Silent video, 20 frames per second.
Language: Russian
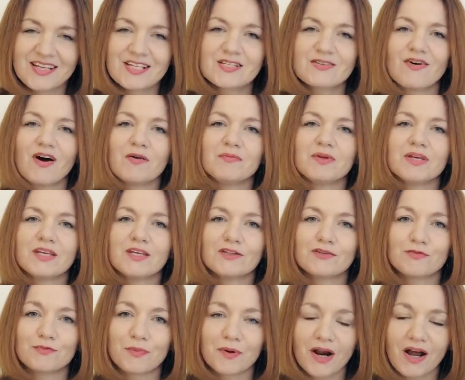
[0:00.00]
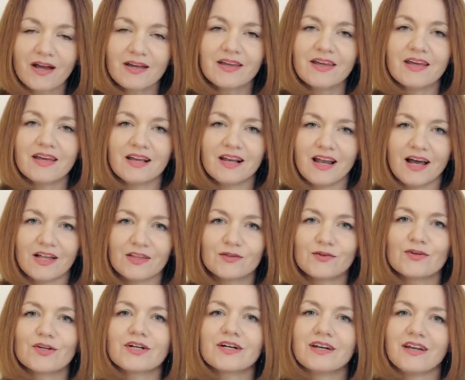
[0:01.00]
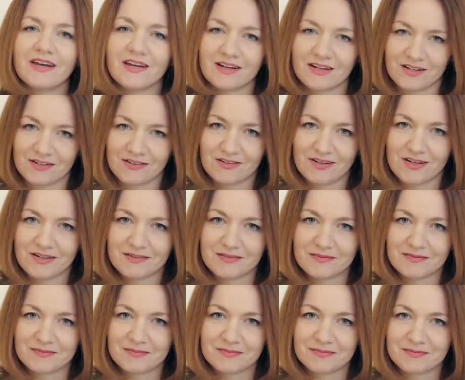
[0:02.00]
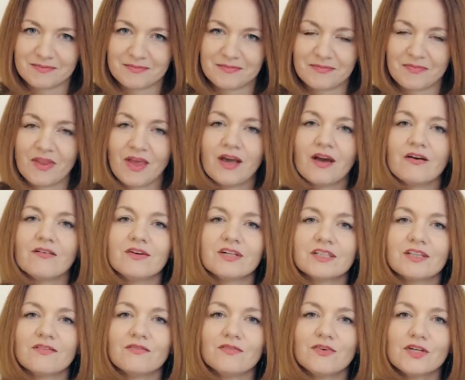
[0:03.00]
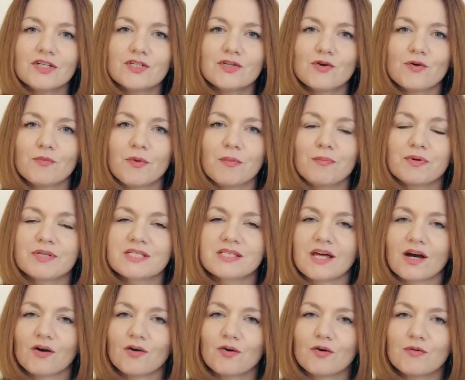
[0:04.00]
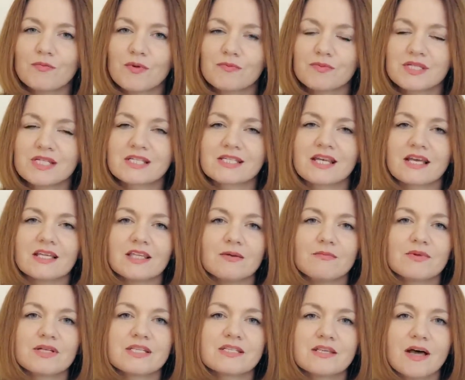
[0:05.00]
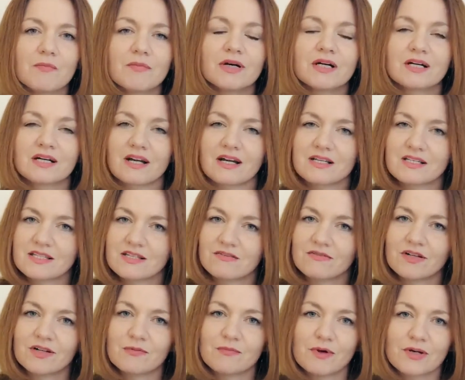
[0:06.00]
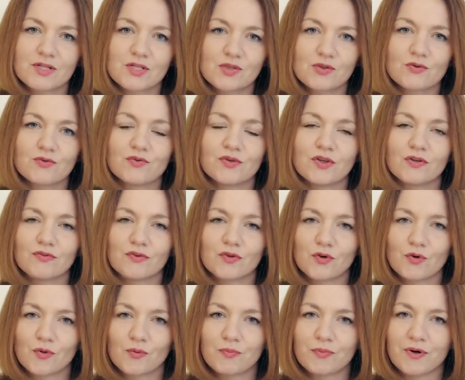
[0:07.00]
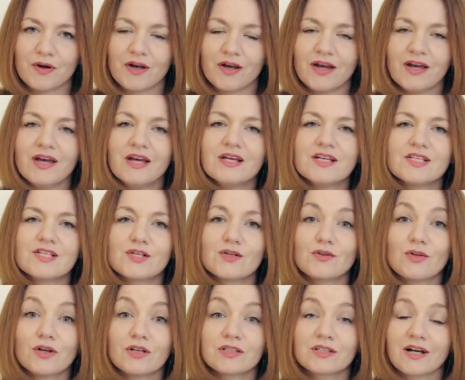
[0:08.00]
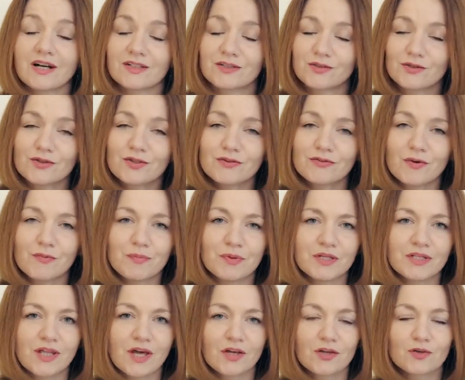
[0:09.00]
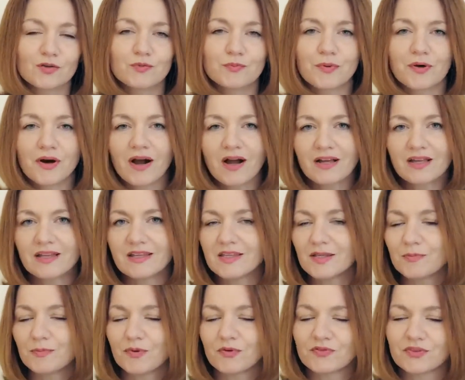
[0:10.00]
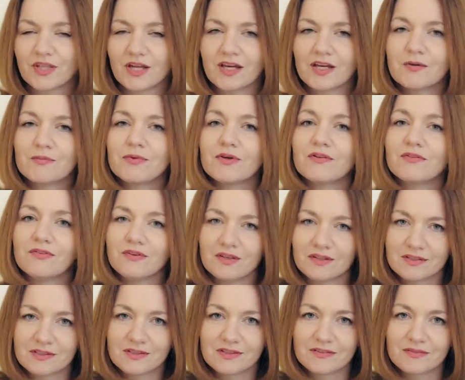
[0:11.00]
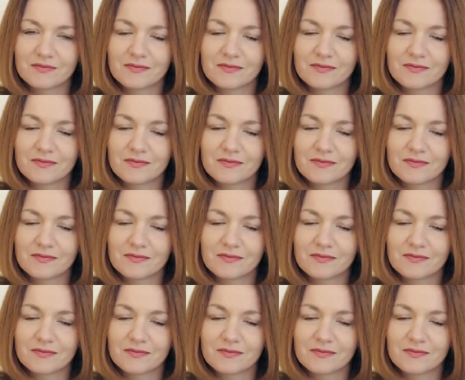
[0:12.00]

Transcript: С вами гид в Праге Элеонора Грекова. В этом видео мы познакомимся с одним из самых красивых мостов Европы, силуэт которого придает Праге неповторимый вид.